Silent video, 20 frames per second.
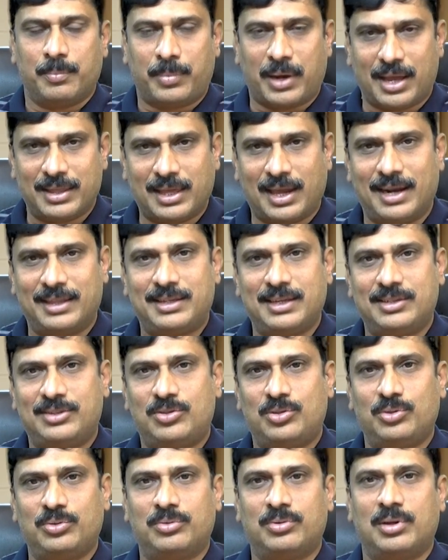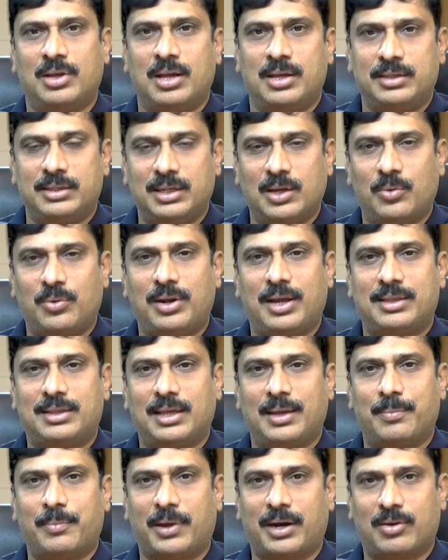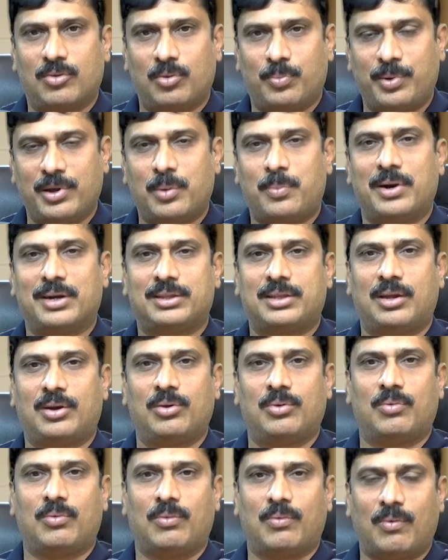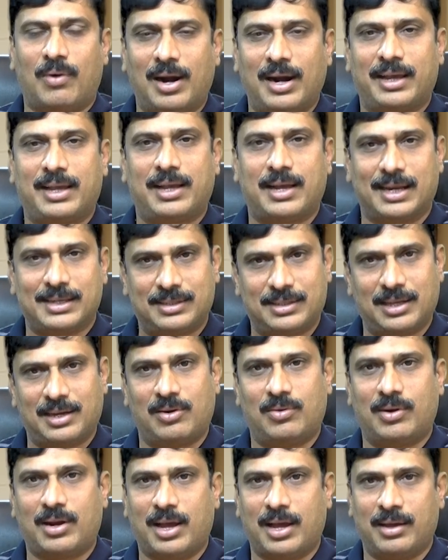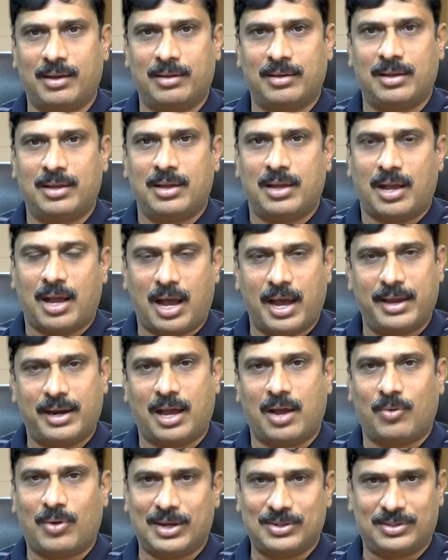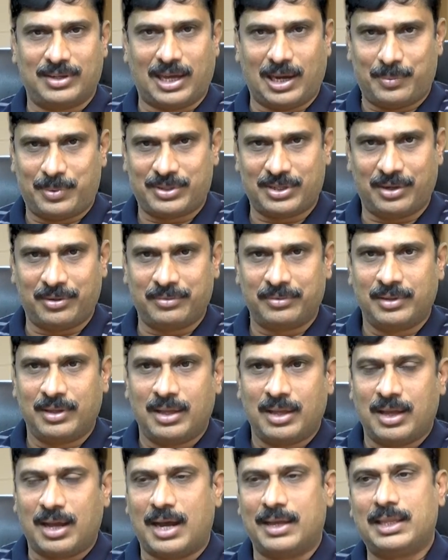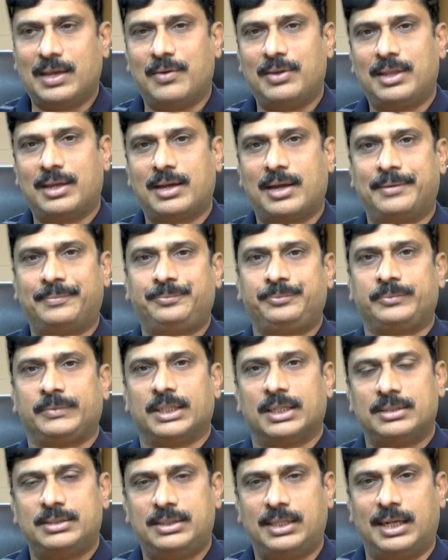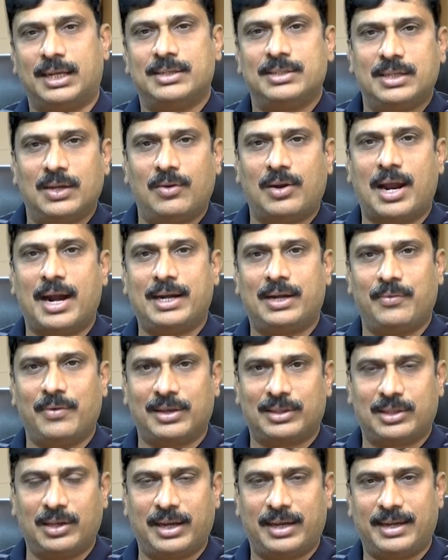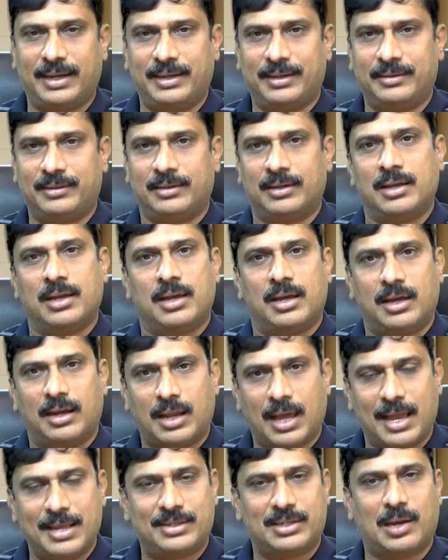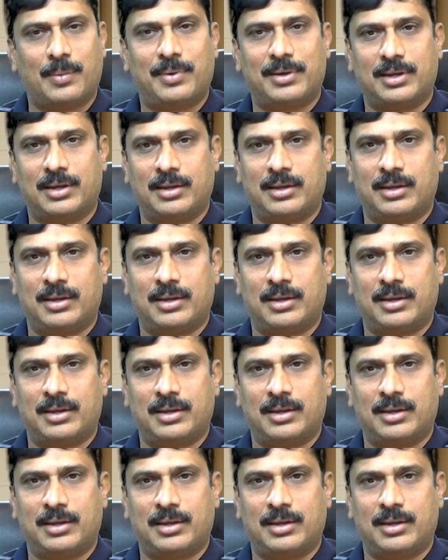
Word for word: ప్రాధాన్యత ఇస్తూ ఎవరైతే మనకు ఉపయోగపడతారో వాళ్ళకి ఖచ్చితంగా కూడా ఆయన అవకాశం కల్పిస్తాడు అదేవిధంగా చిరంజీవి లాంటి వ్యక్తులకి రాజ్యసభ